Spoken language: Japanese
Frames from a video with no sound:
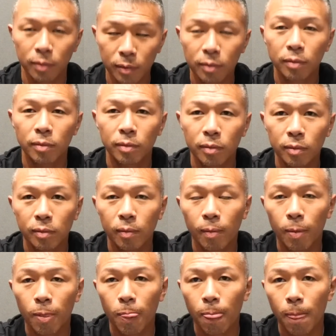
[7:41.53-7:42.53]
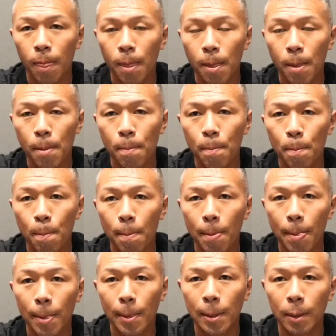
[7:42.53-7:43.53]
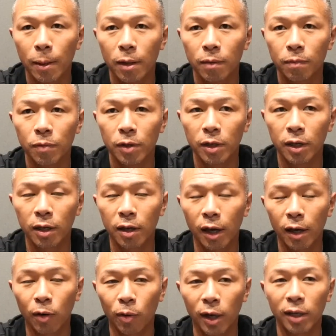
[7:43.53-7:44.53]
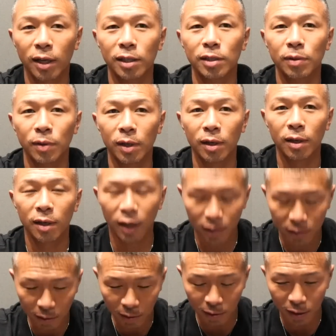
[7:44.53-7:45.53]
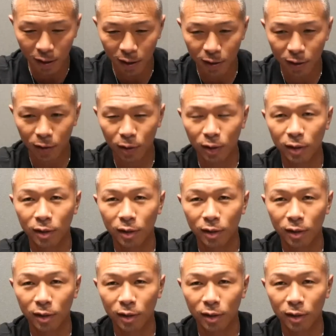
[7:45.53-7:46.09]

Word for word: い、結構こうよろよろバタンみたいな一回こらえたんですよ、はい、ガクンってなって